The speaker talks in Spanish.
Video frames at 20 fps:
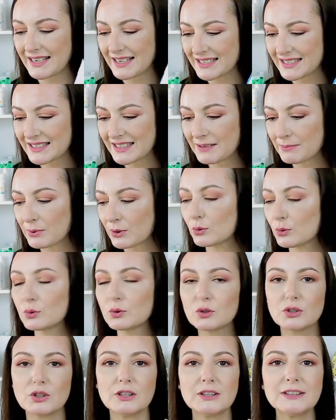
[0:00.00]
este
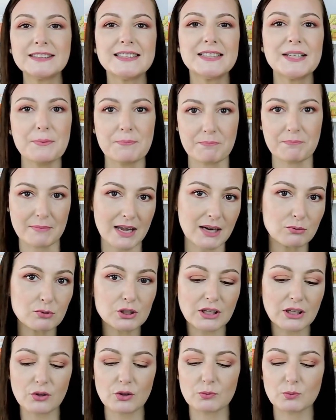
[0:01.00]
producto me ha
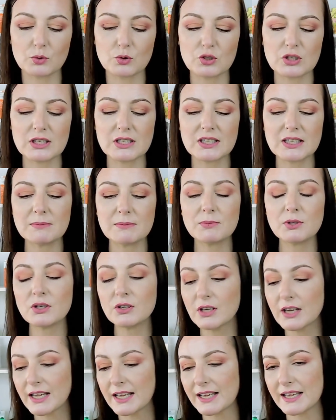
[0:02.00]
gustado muchísimo
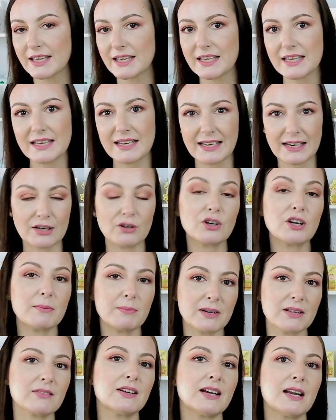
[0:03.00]
y creo que
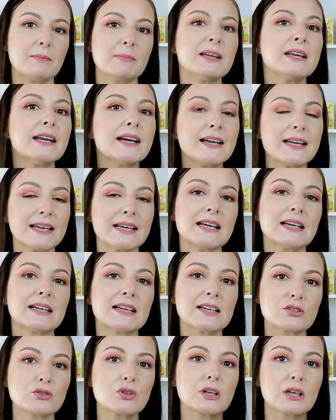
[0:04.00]
merece la pena en el
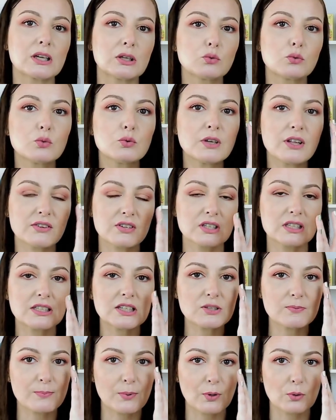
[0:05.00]
caso de que tú
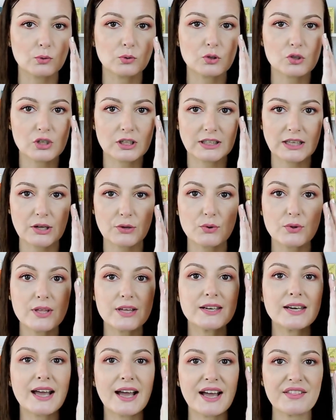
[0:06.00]
necesites productos que te
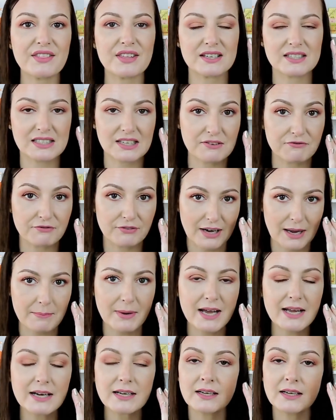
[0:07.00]
ayuden a
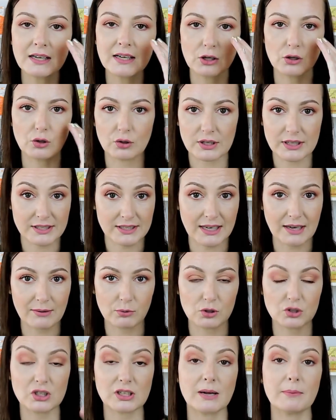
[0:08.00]
desinflamar lo que es la
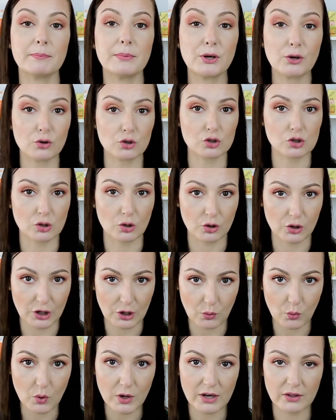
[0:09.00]
bolsa. Pero os lo
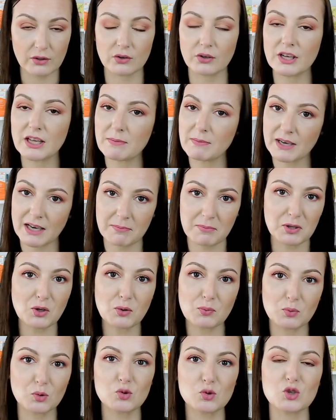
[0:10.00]
recuerdo y me repito
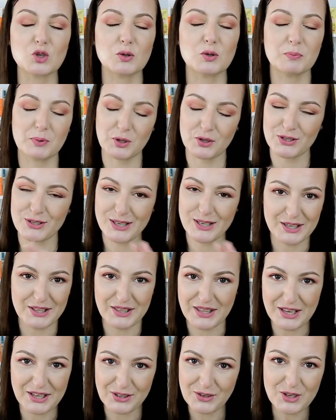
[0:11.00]
mucho, pero
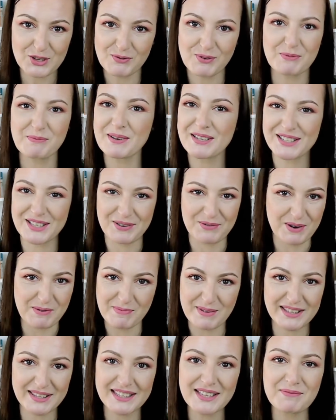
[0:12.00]
de todas formas
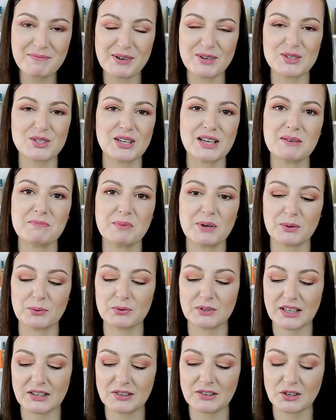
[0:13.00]
igualmente me lo siguen
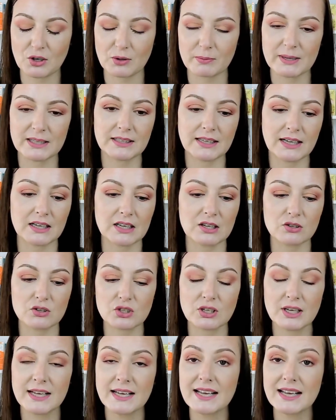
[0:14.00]
preguntando en comentarios.